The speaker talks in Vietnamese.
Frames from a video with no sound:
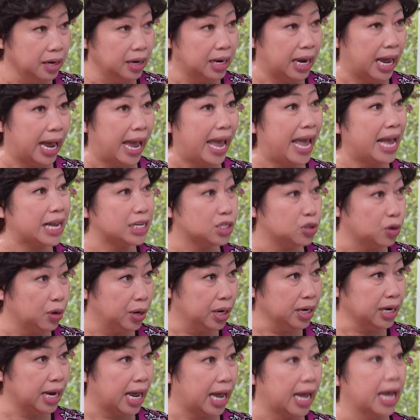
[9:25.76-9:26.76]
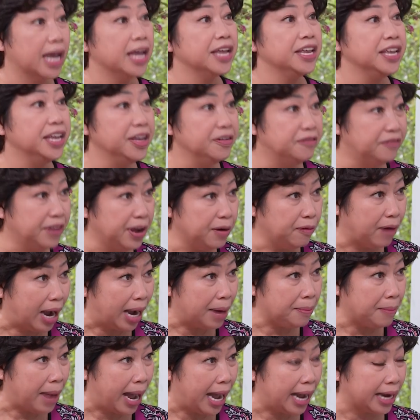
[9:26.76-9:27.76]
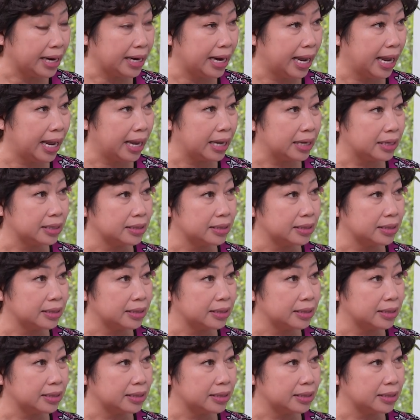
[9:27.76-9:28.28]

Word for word: như là hen suyễn nè viêm phế quản mạng nè